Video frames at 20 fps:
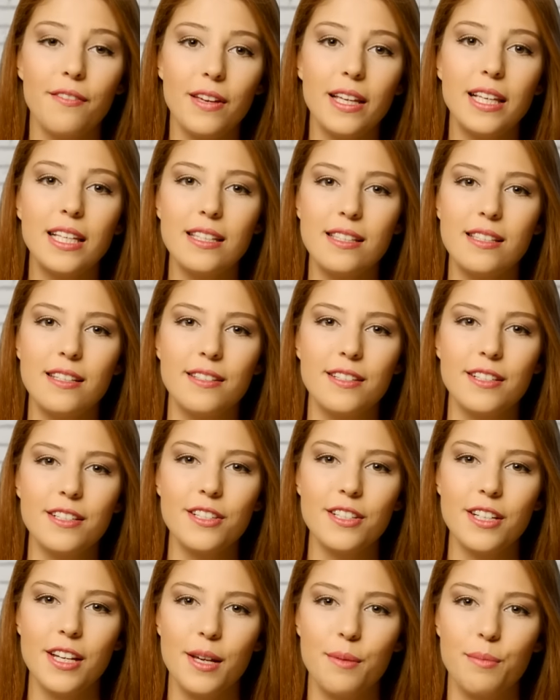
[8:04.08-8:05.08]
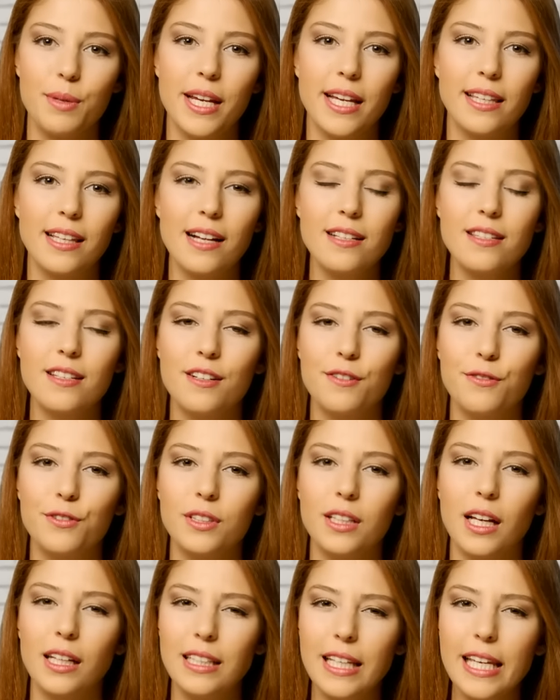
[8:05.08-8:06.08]
ve gizlidir, bireyler
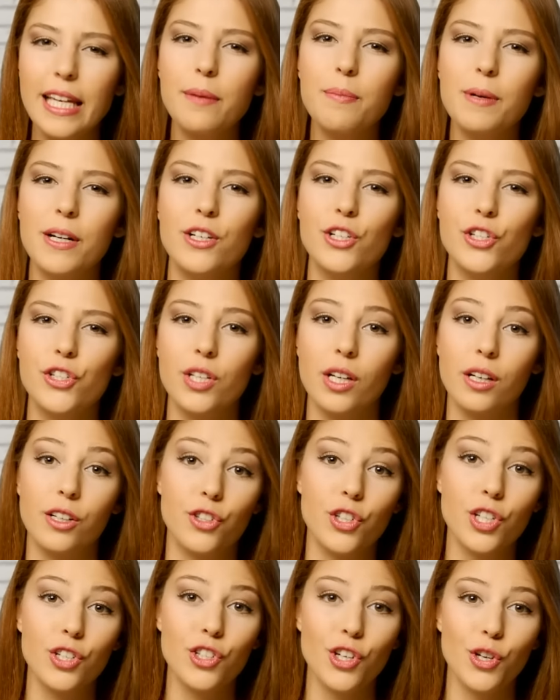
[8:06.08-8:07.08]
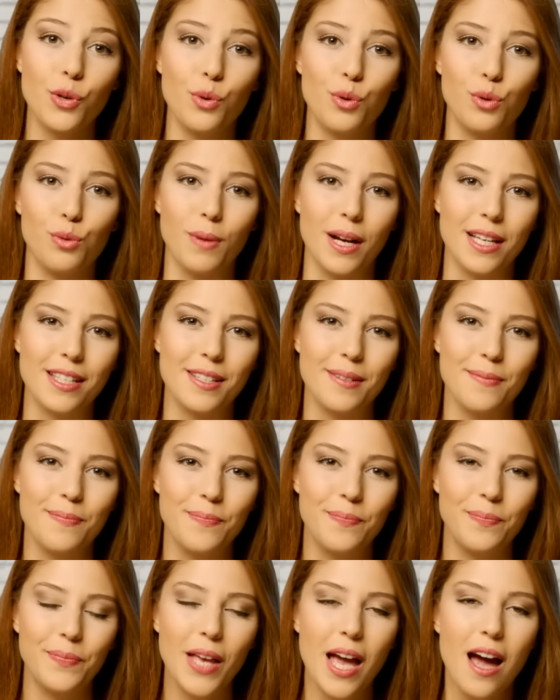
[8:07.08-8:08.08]
tarafından ilk bakışta açıkça görülmez.
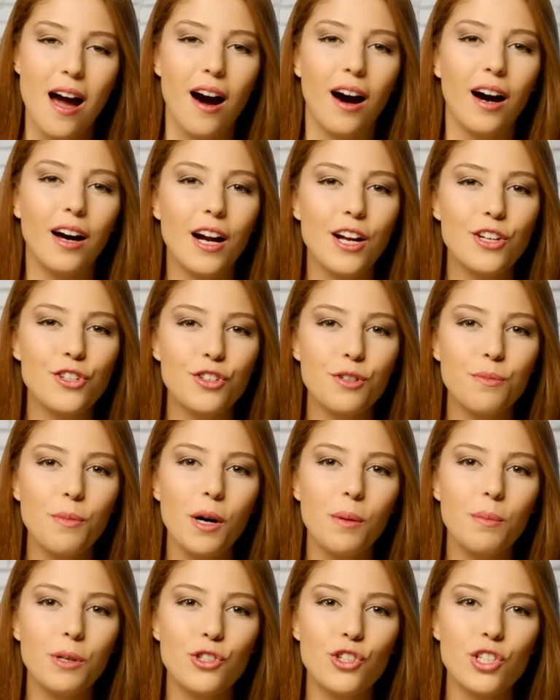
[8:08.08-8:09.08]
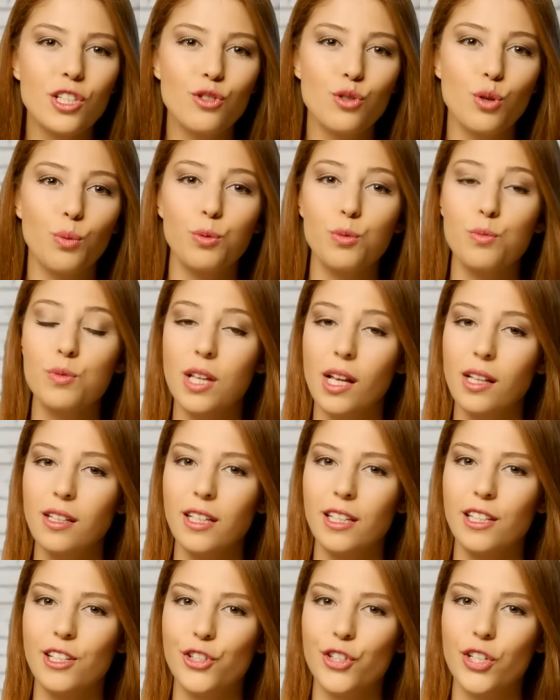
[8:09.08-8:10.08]
Araştırma amacı toplumsal
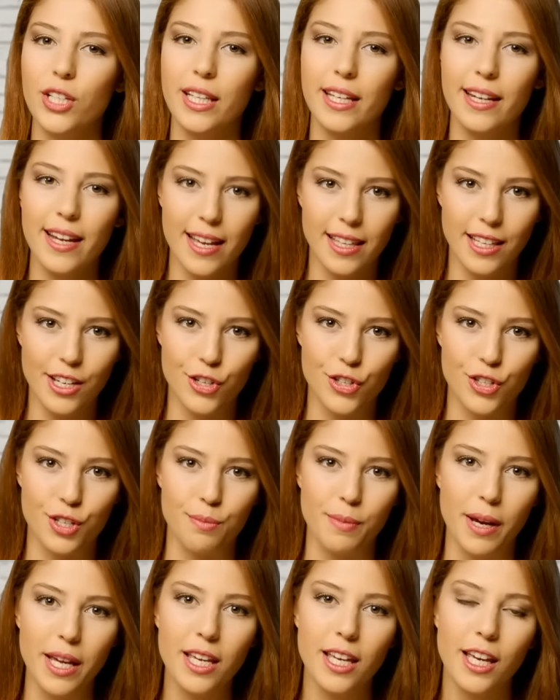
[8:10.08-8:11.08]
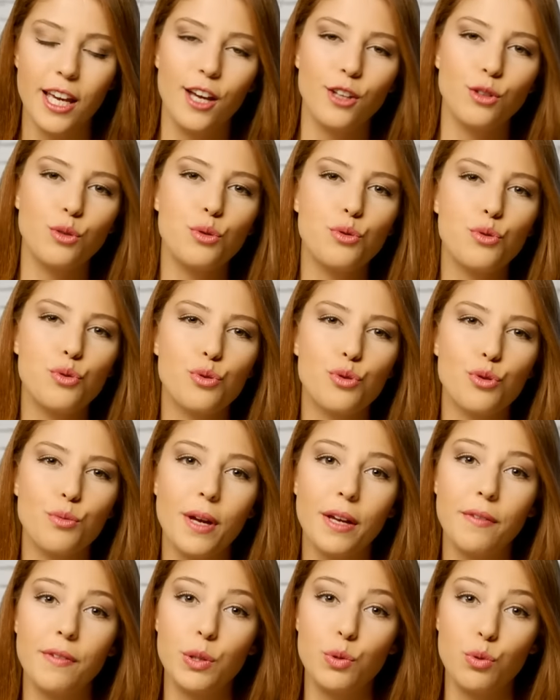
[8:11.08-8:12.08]
ilişkileri eleştirmek,
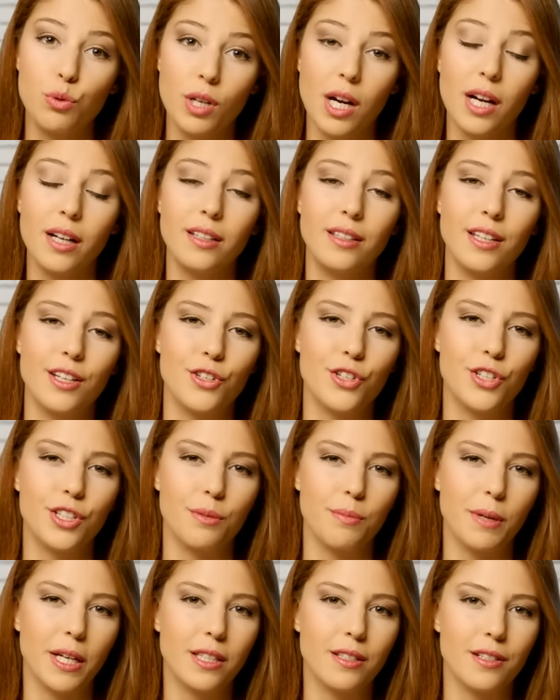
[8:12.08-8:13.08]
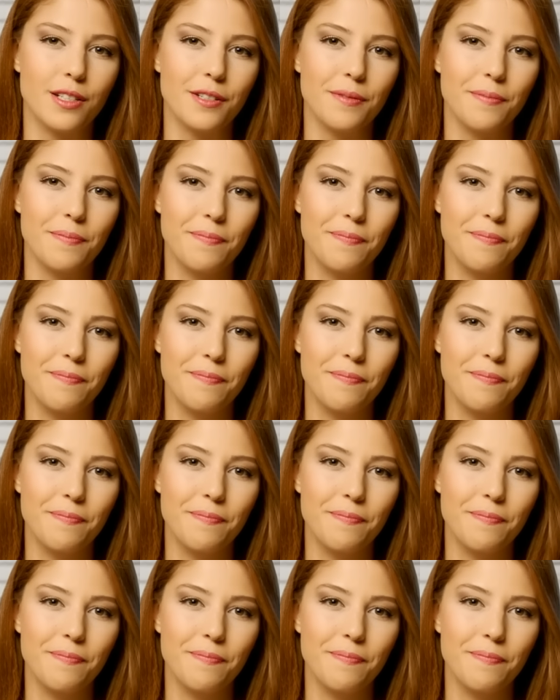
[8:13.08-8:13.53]
dönüştürmek ve dünyayı değiştirmektir.